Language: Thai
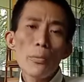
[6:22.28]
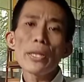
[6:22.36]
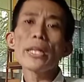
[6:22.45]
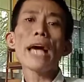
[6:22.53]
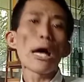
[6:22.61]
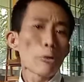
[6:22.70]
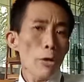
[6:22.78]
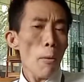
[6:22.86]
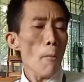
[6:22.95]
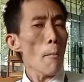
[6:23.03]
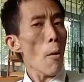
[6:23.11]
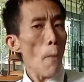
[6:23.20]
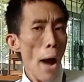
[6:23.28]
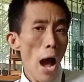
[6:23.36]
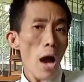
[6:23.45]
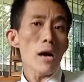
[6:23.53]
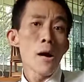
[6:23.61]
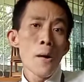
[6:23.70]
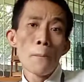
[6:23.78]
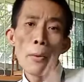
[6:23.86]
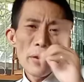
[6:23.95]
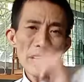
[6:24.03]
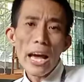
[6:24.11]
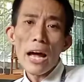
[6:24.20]
ซึ่งวิธีการอย่างนี้ผมมองว่าเป็น
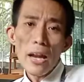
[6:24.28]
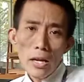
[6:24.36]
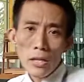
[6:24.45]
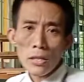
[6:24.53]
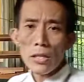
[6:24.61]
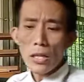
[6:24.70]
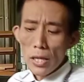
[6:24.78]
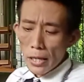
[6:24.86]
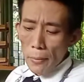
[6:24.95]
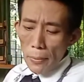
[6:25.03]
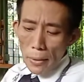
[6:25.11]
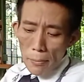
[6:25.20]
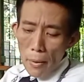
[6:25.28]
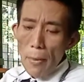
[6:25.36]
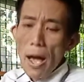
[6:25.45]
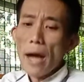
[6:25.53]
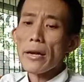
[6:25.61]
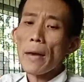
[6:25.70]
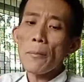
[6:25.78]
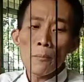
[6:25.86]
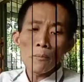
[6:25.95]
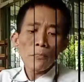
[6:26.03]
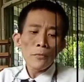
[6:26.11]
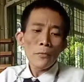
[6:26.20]
วิธีการที่คิดติดมากๆนะ
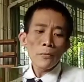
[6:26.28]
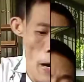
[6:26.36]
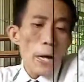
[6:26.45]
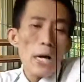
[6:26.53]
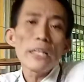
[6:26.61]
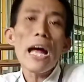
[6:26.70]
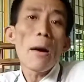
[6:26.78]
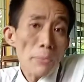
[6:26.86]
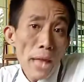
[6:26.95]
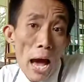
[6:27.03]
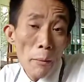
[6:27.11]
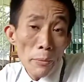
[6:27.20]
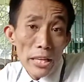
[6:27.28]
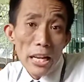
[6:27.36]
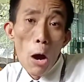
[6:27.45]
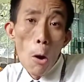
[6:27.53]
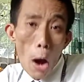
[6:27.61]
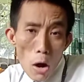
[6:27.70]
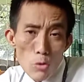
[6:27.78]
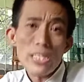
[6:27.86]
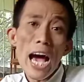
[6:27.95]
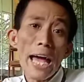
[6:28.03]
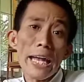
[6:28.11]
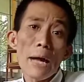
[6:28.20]
ก็คือทำตามที่เราเข้า
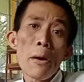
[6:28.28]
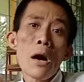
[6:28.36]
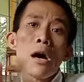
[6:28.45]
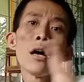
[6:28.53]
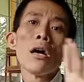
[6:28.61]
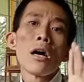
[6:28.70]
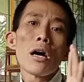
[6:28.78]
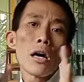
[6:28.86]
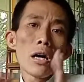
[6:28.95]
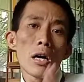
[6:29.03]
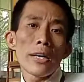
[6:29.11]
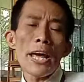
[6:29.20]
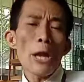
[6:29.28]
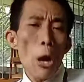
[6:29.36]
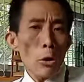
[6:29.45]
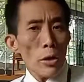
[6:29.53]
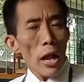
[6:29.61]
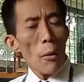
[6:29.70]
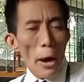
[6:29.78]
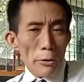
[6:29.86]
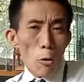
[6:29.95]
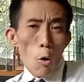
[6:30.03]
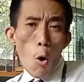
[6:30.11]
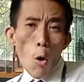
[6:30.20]
ใจแล้วคือแน่นอนอยู่แล้วว่า
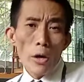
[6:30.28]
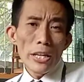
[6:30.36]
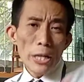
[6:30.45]
ทุกคน